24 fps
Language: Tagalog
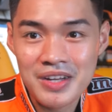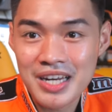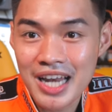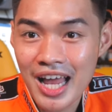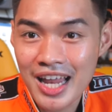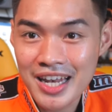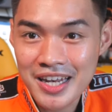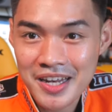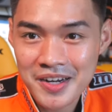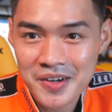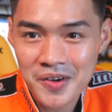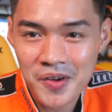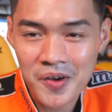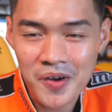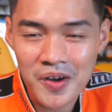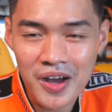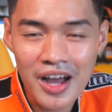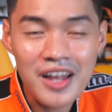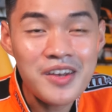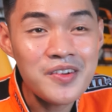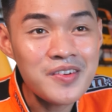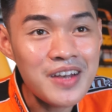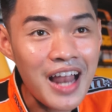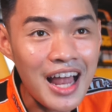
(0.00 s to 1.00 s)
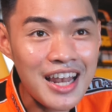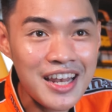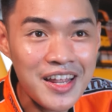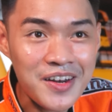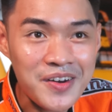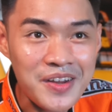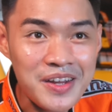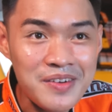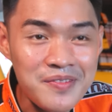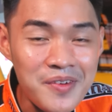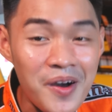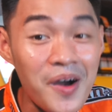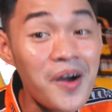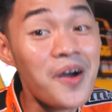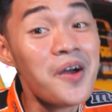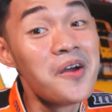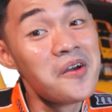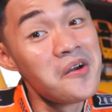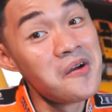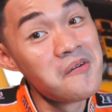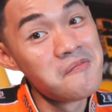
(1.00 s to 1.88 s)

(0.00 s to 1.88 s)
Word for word: Maglalaro, anong lalaroin mo?